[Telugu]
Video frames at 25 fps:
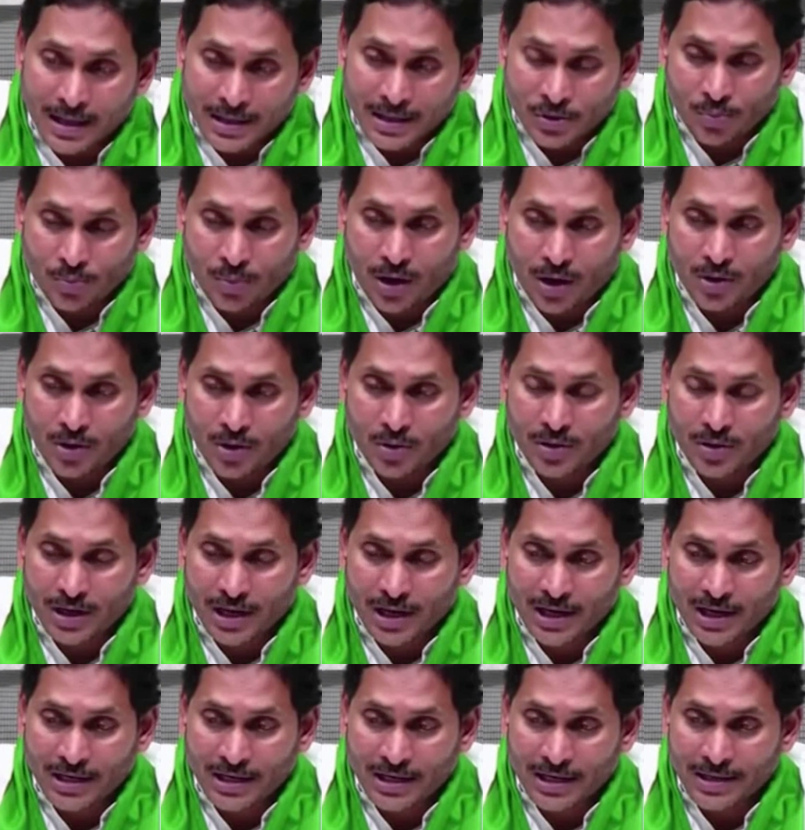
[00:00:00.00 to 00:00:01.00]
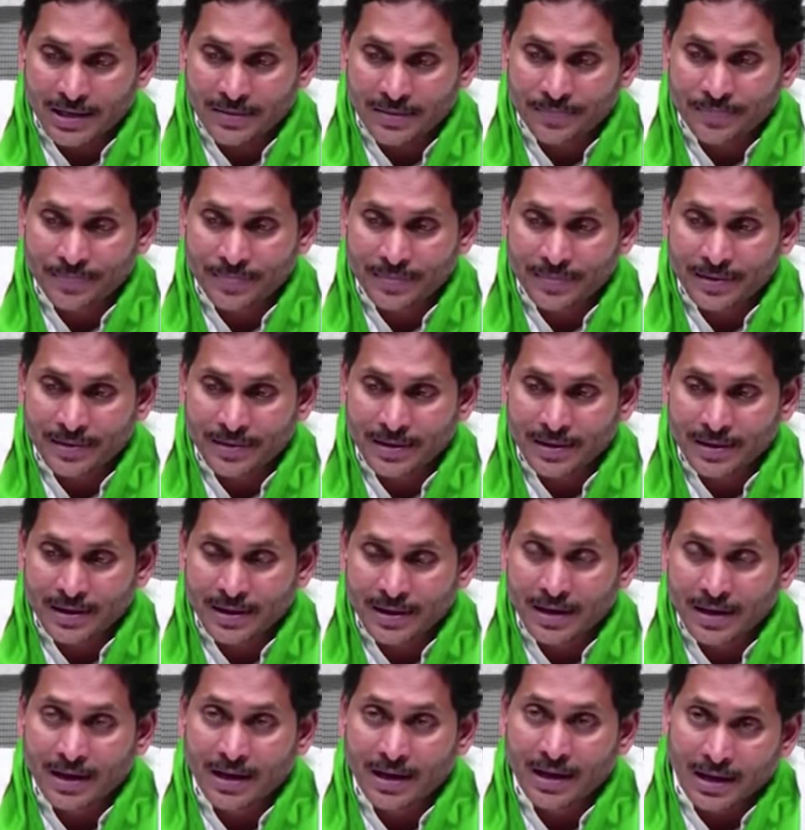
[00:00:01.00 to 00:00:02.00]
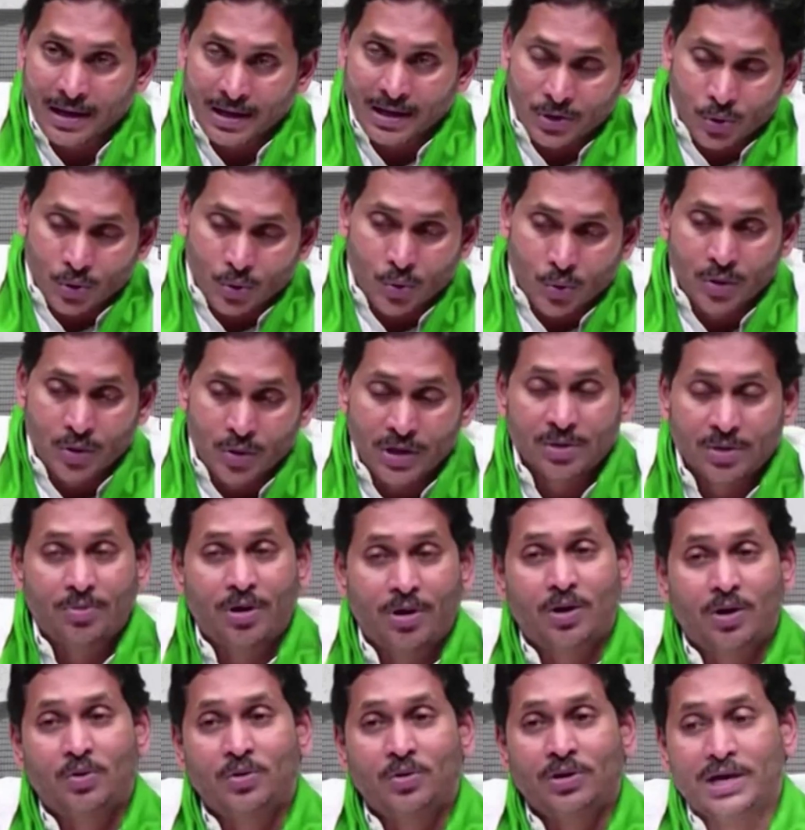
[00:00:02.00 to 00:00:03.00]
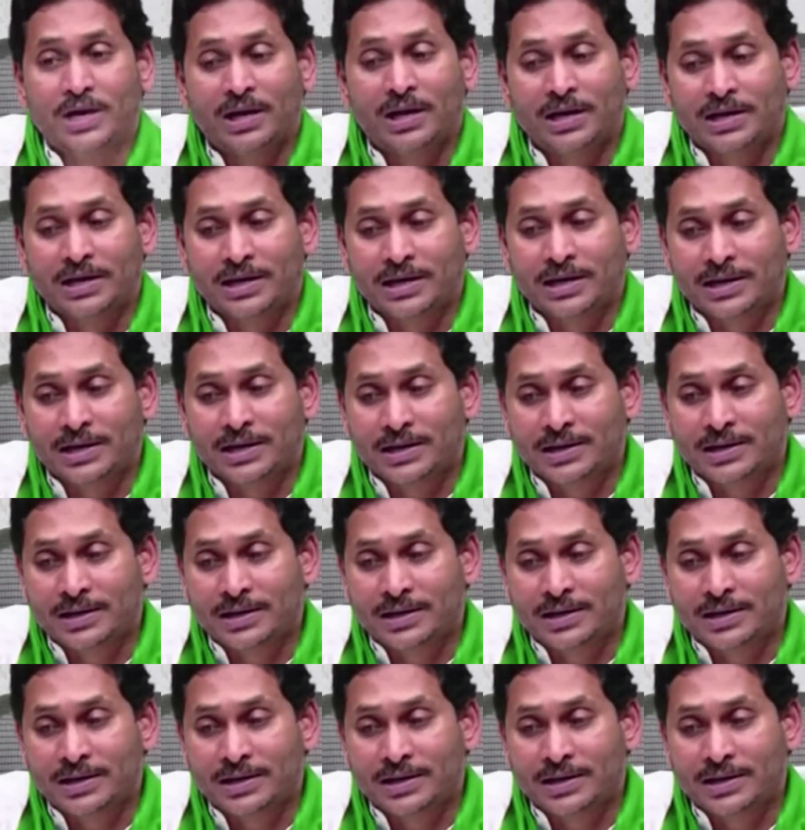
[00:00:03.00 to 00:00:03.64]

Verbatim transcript: రైతు బాగుండాలని రైతు కూలీ బాగుండాలని